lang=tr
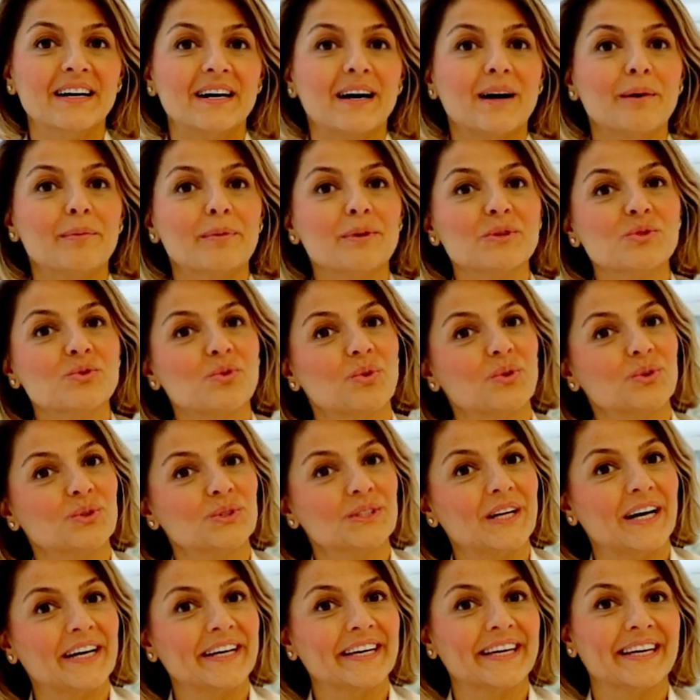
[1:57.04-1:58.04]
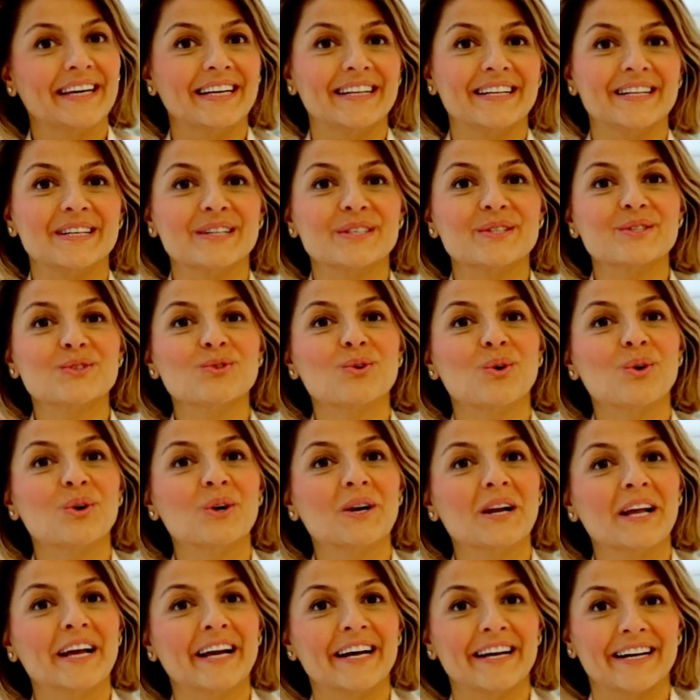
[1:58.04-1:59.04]
ama zordan gelir,
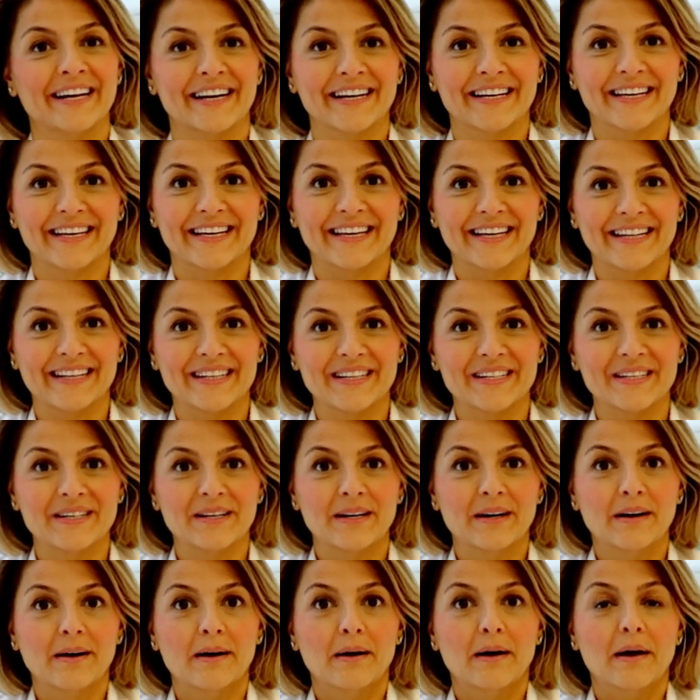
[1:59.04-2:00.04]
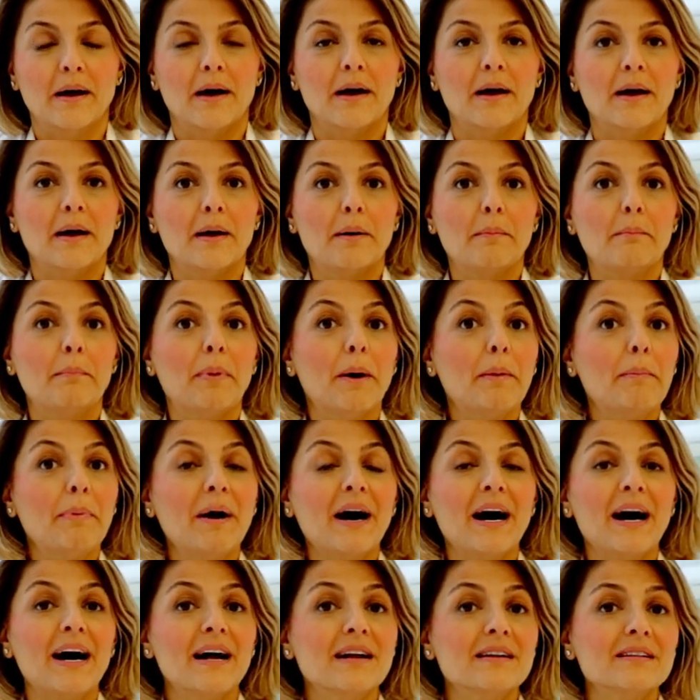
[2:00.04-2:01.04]
zorlayarak gelir. E,
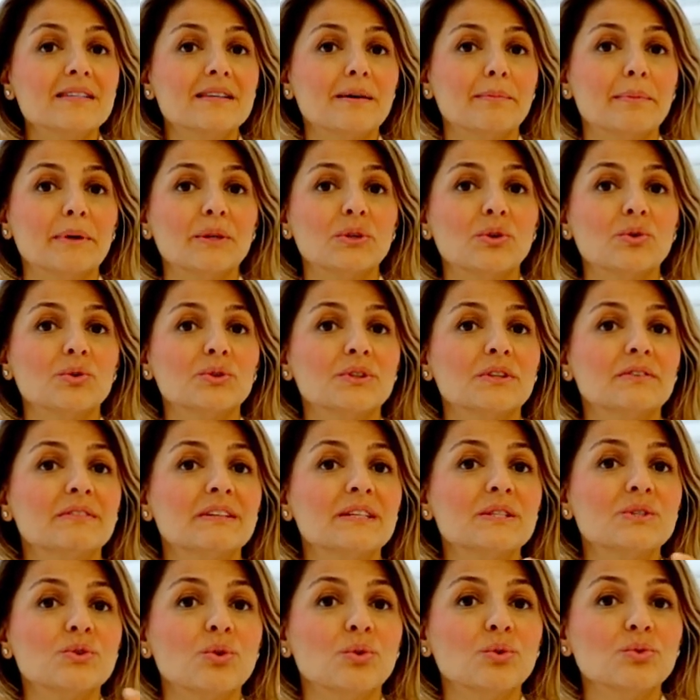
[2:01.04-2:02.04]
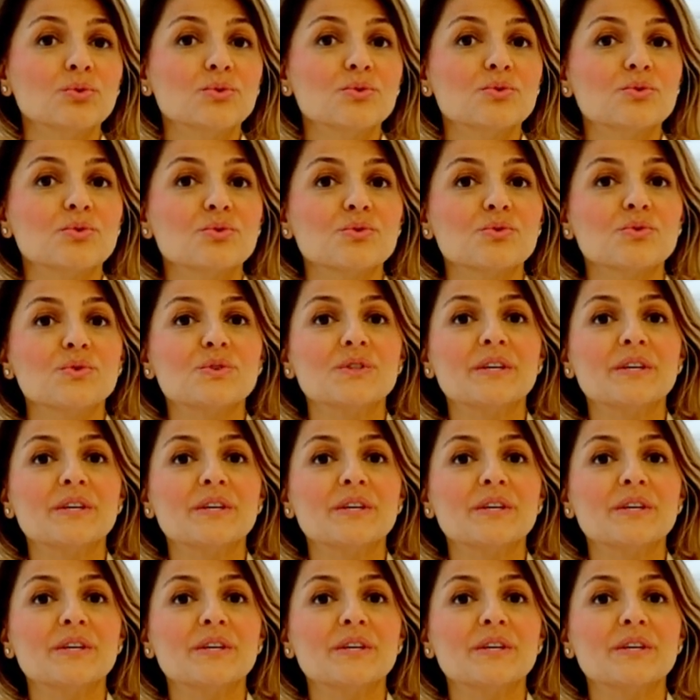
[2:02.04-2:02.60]
baba her zaman orada ve sonsuz